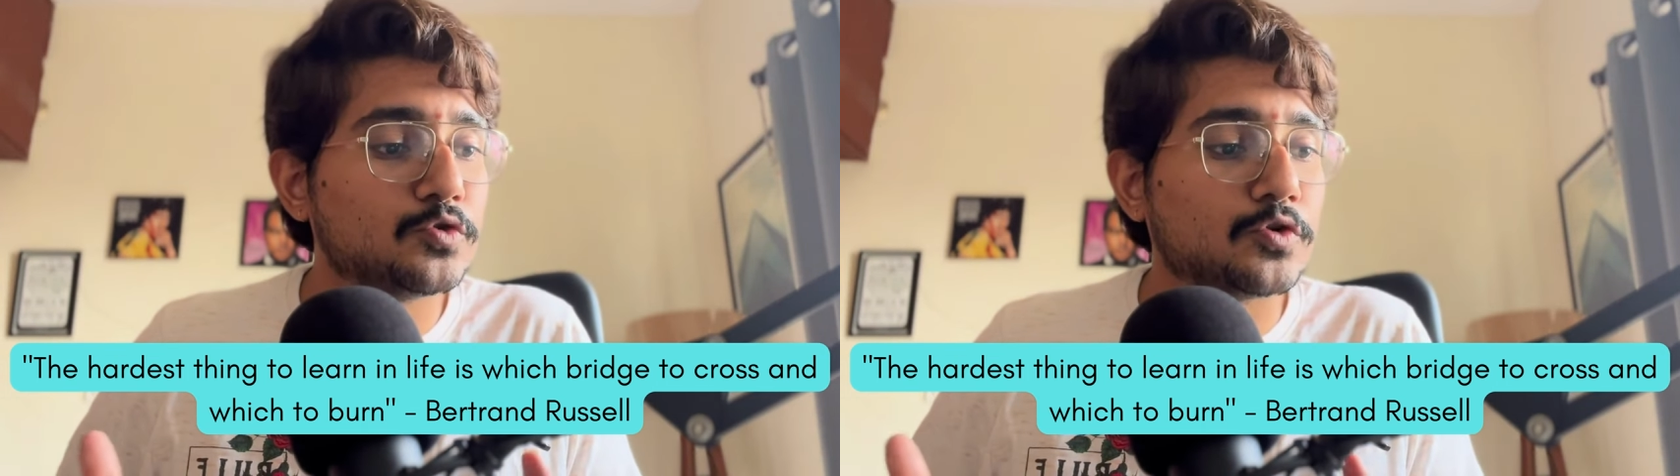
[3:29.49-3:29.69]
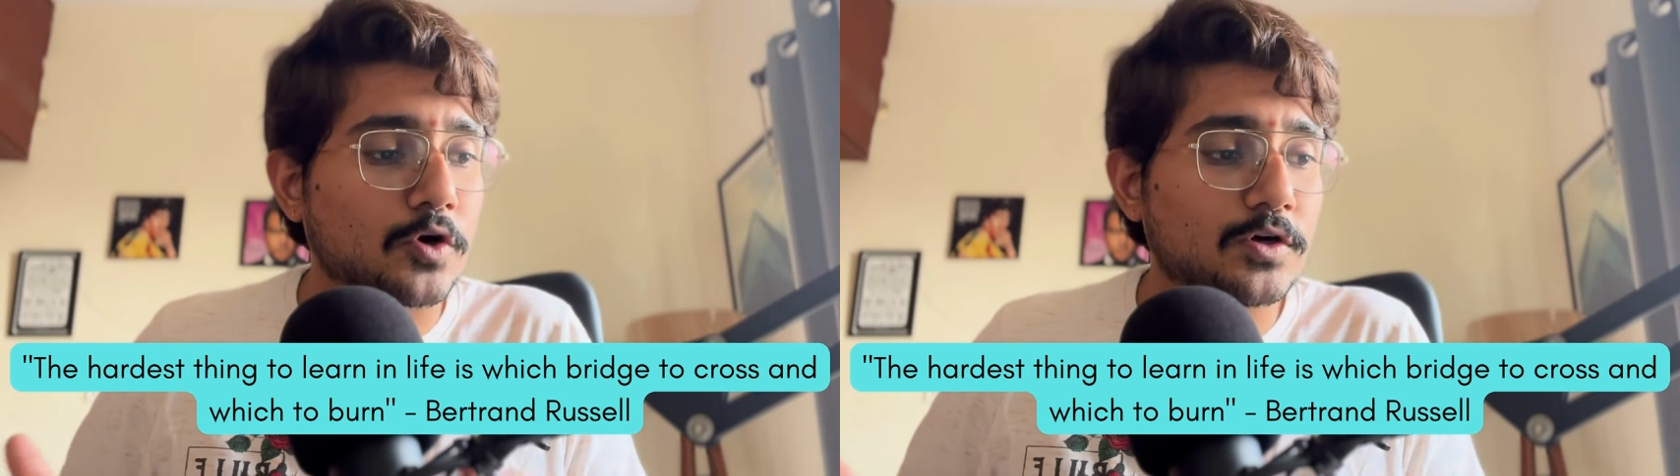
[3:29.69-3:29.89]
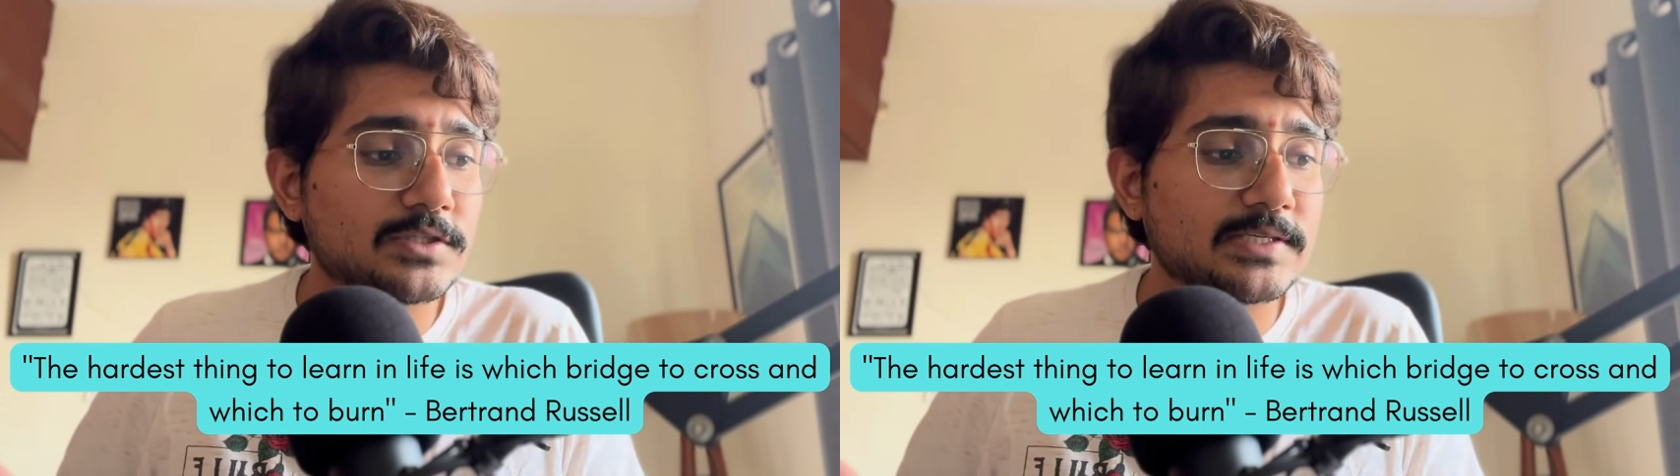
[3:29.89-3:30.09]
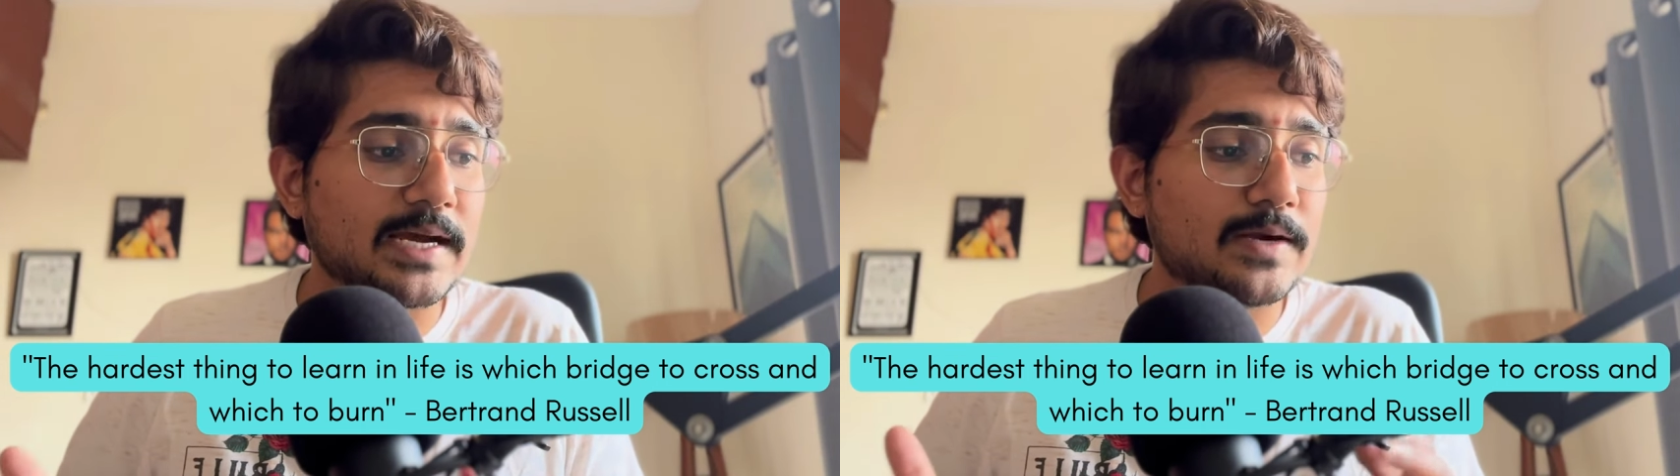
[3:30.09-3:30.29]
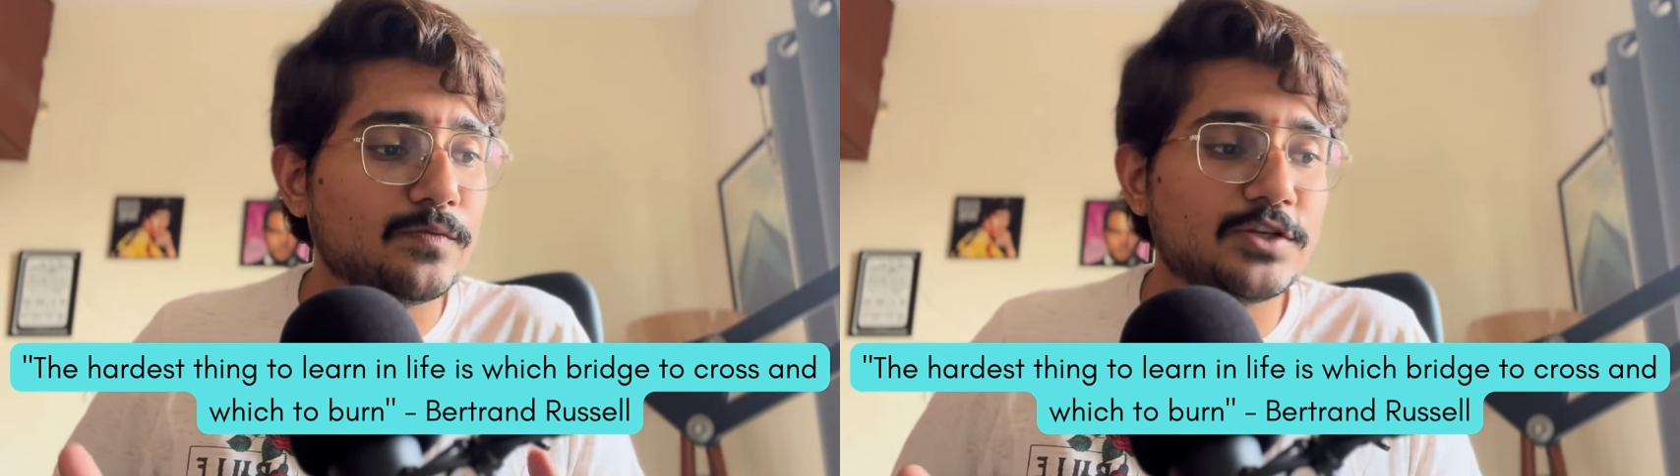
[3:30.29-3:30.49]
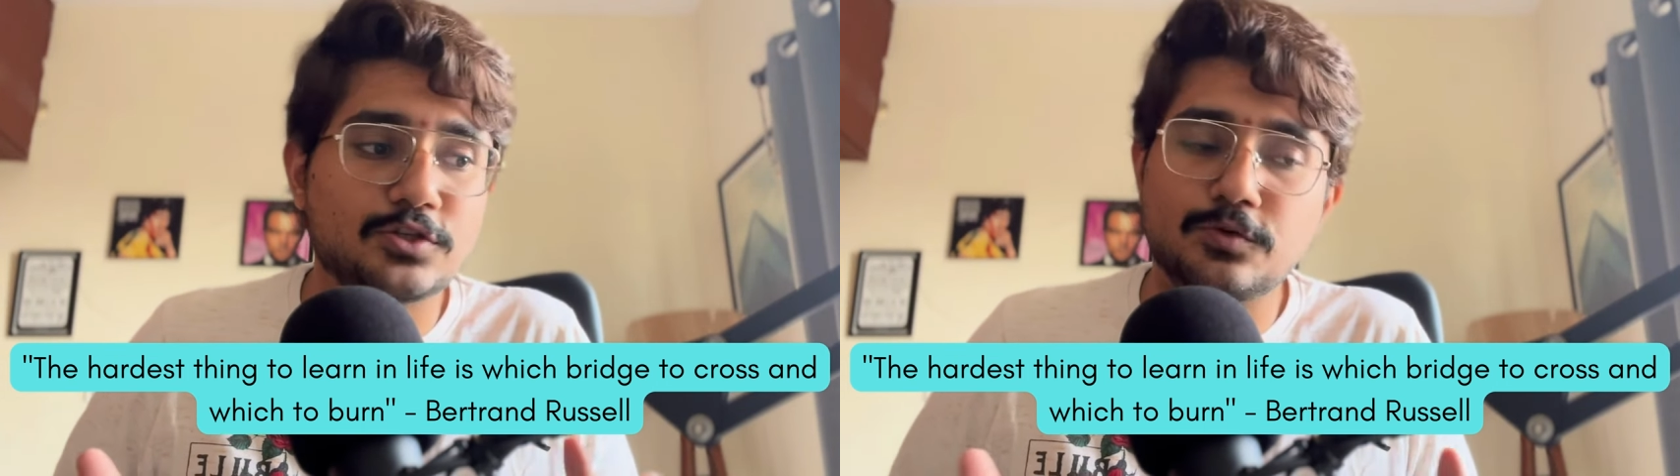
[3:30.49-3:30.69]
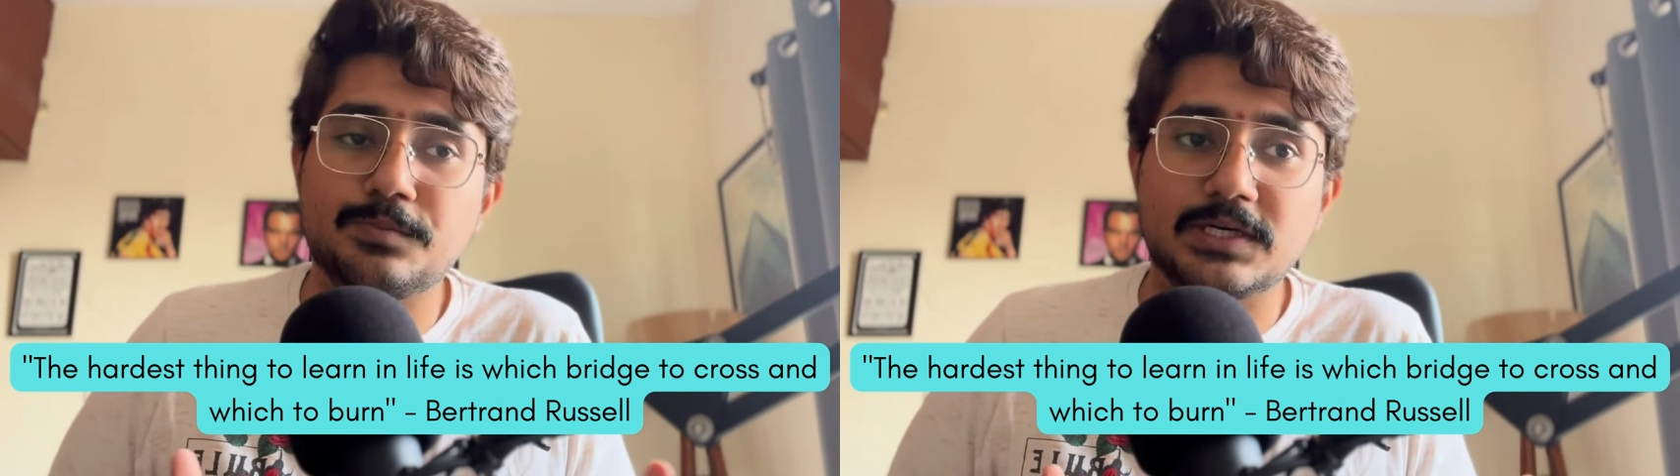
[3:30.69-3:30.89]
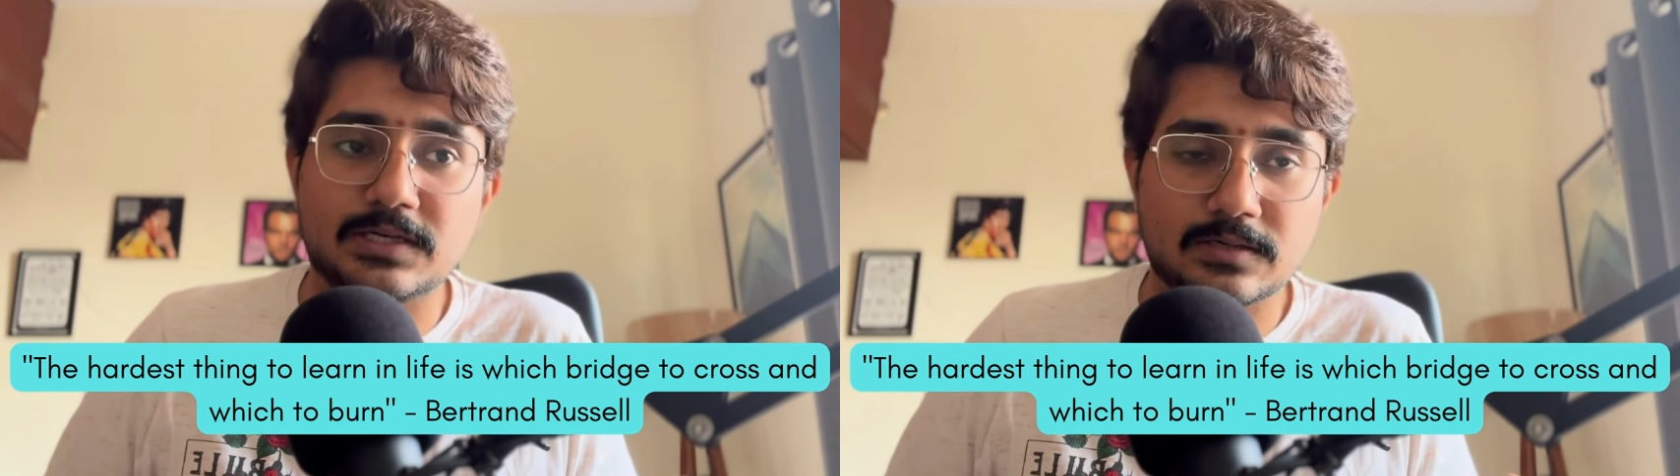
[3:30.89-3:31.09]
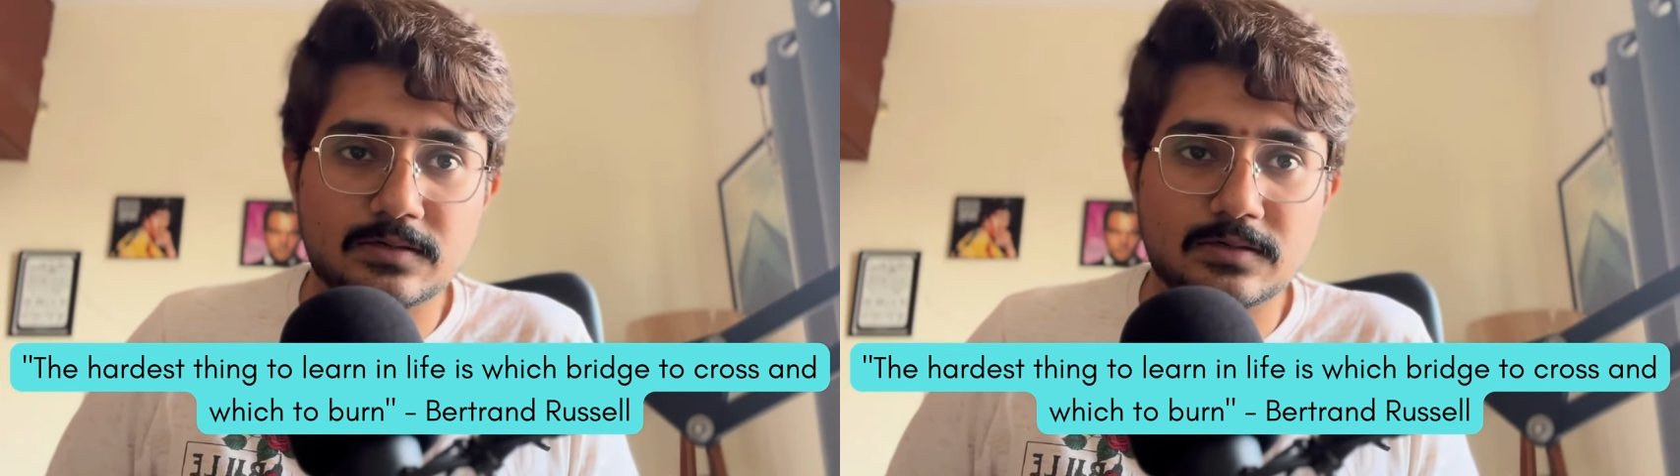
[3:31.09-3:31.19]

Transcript: to cross and which to burn.